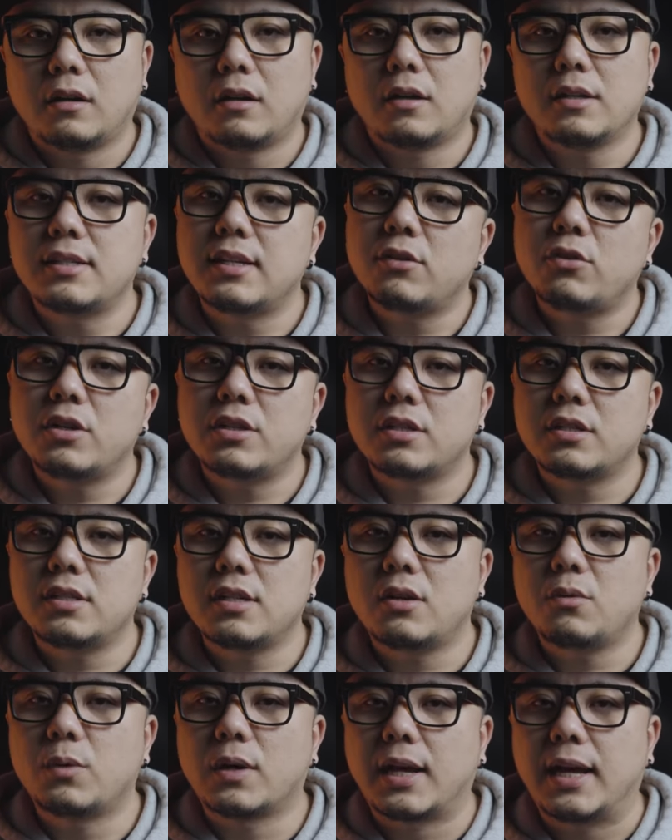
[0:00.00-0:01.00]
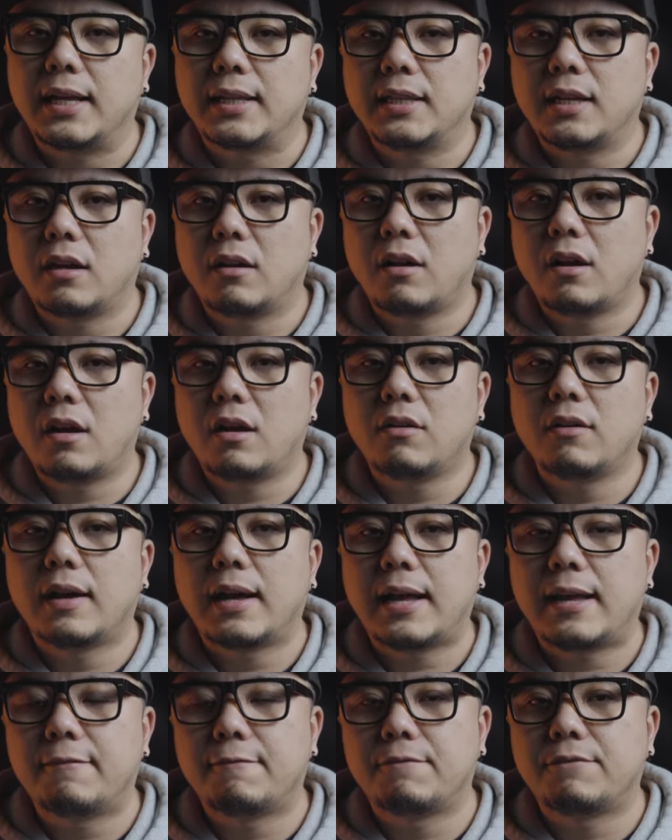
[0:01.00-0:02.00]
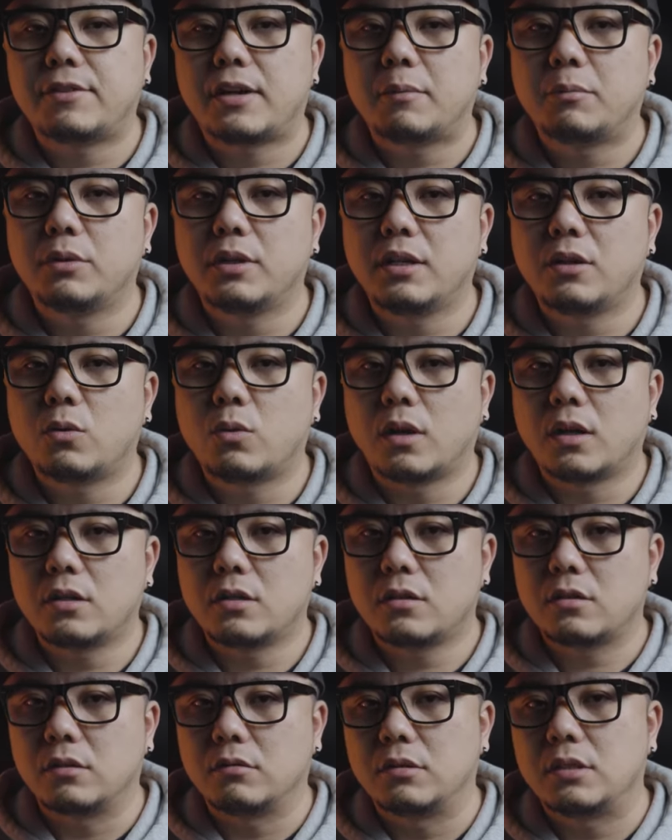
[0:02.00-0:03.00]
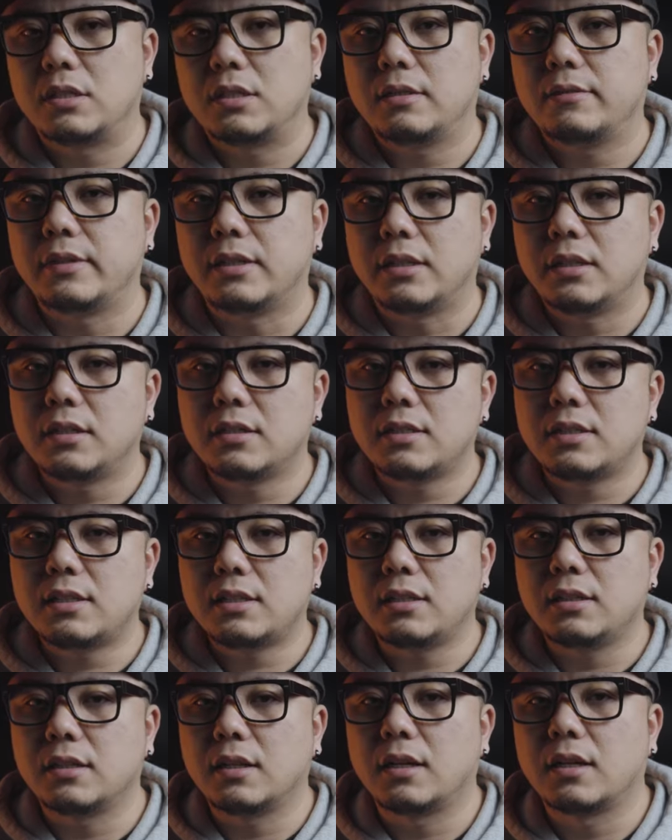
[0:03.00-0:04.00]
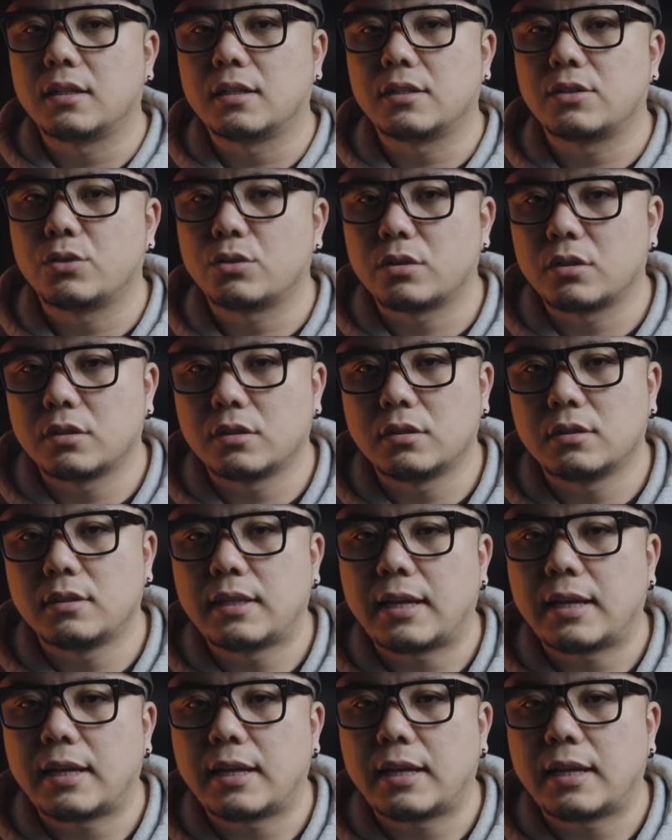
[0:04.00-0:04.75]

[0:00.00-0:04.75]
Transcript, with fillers: 而前段时间，我看到浩瀚发布了一款手机稳定器啊，那就是